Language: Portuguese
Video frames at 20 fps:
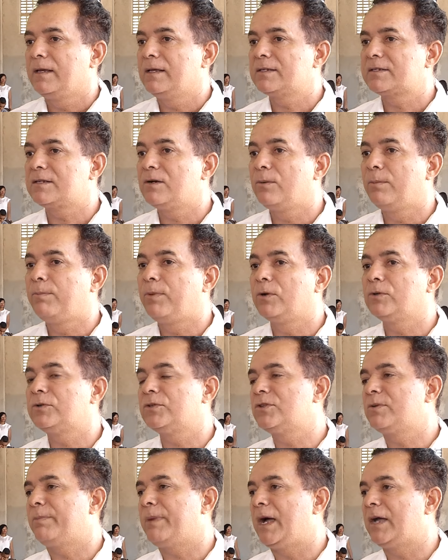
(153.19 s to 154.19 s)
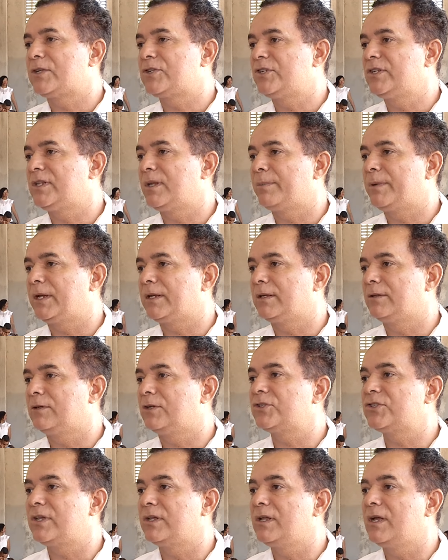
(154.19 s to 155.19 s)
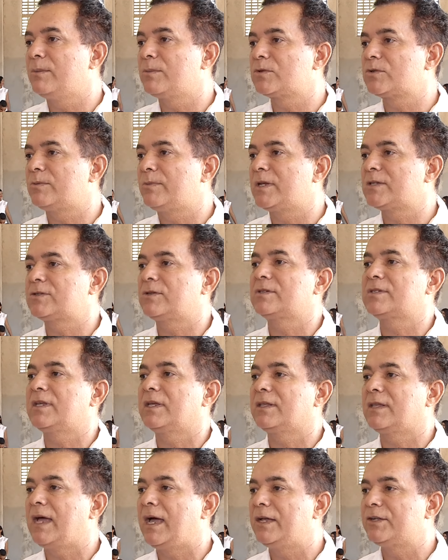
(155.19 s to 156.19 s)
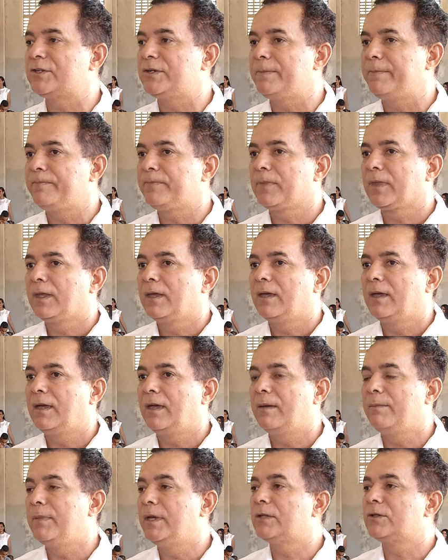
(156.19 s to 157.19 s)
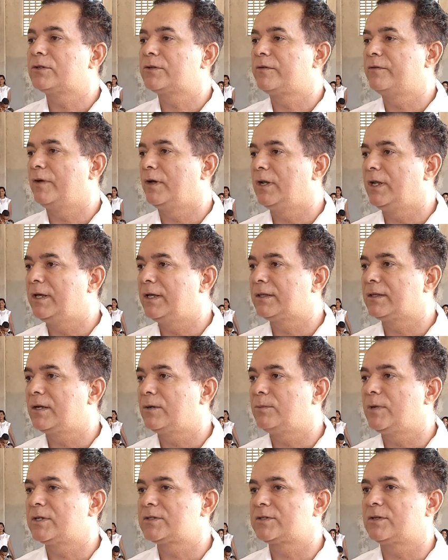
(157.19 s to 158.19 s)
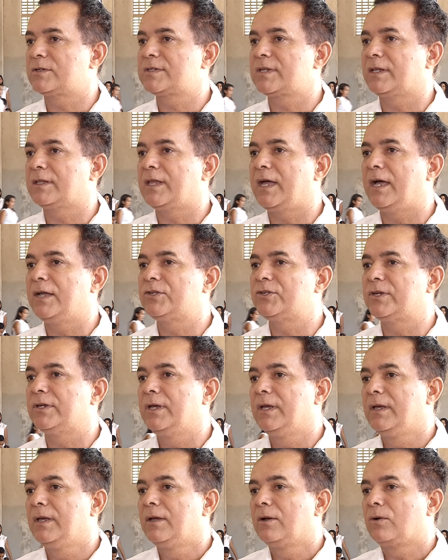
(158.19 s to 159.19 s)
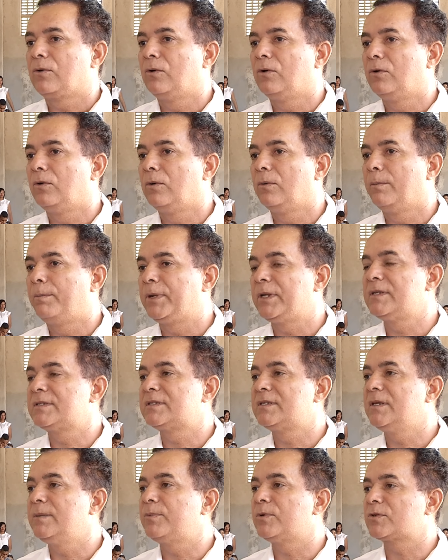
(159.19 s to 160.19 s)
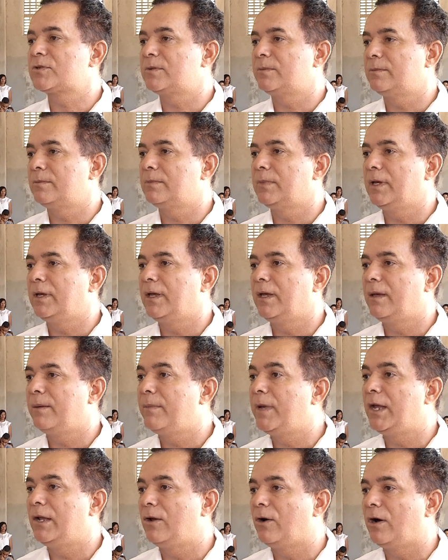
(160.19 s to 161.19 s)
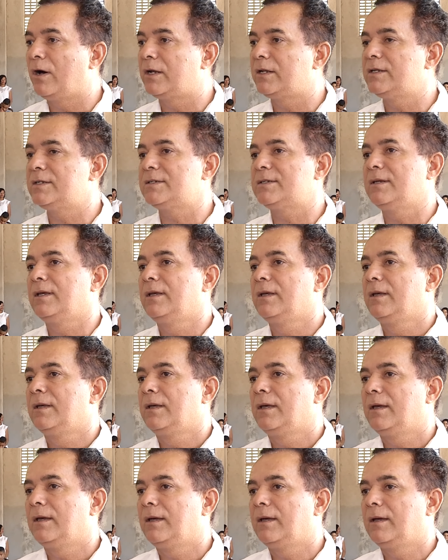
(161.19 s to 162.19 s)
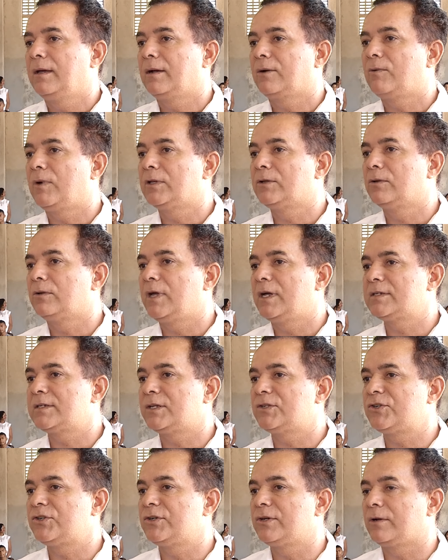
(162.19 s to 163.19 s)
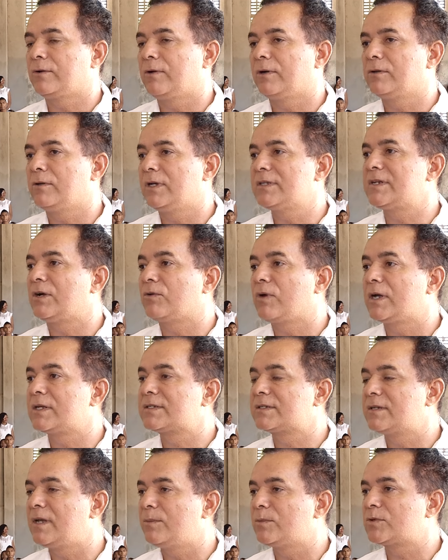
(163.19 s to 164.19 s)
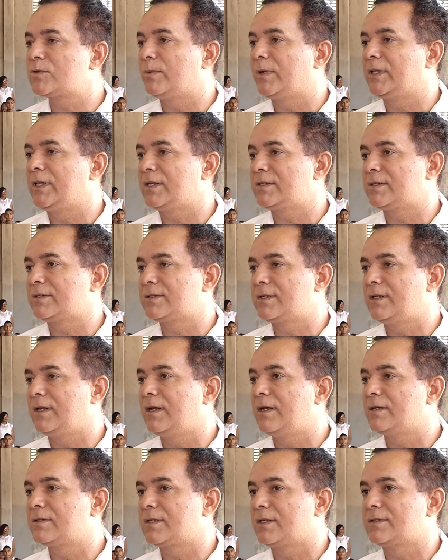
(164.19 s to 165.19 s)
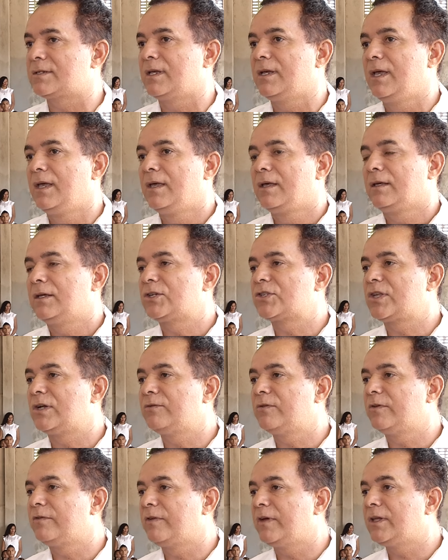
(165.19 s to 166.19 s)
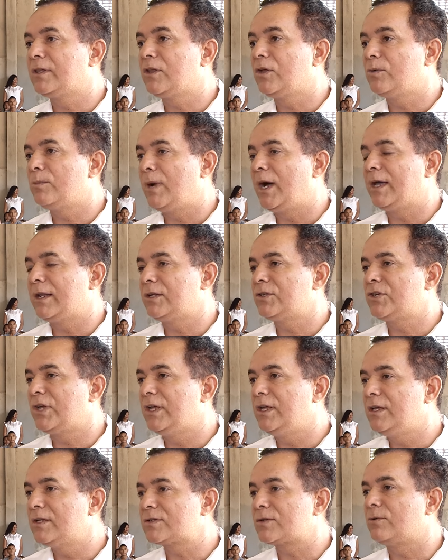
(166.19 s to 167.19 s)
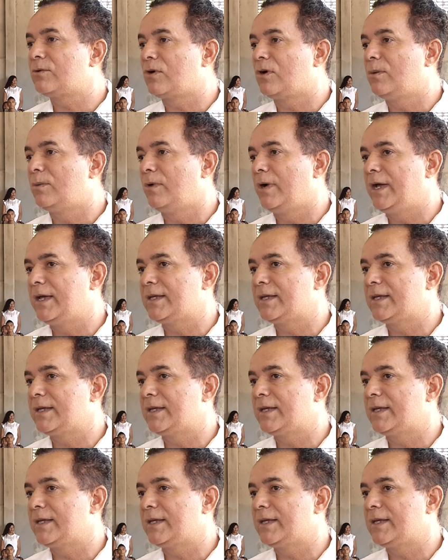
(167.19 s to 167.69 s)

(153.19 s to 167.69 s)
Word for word: esse é um ponto de partida para que nós tenhamos uma sociedade é, menos violenta, uma sociedade com princípios é, melhores. É, quando, nós ating... quando nós alcançamos uma dessas crianças que estão vivendo em uma área de risco como